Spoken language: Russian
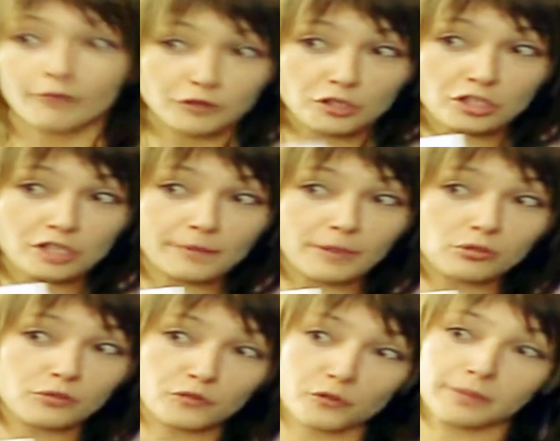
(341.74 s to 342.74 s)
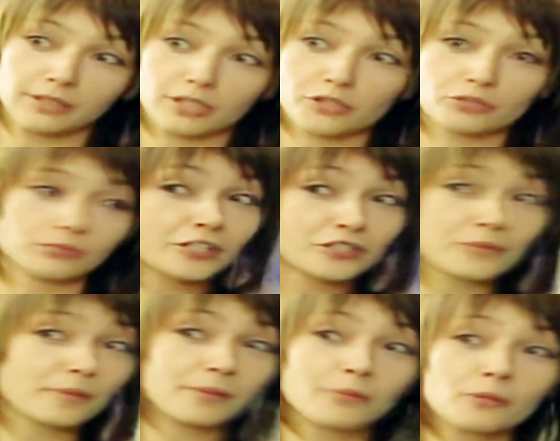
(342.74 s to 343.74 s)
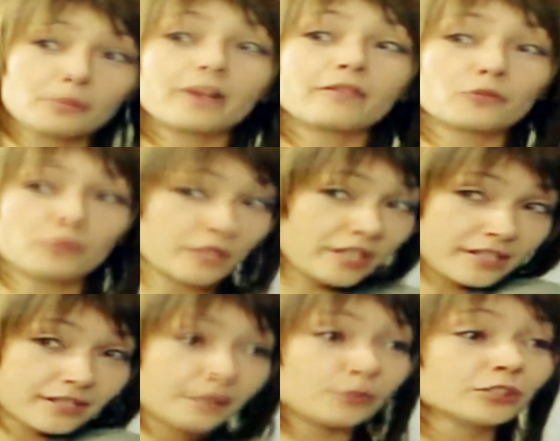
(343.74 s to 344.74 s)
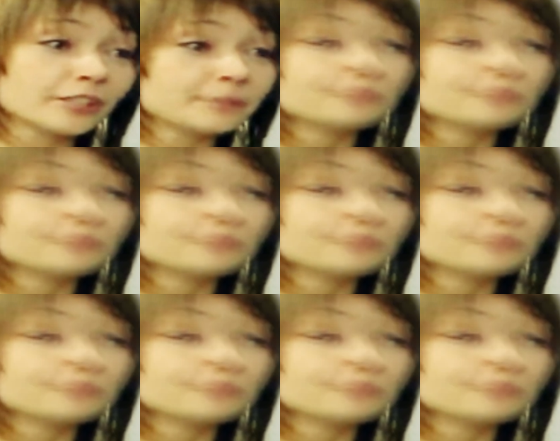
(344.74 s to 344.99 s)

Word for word: Вот сейчас пойду и все потрачу. Я же теперь имею право, у меня есть работа.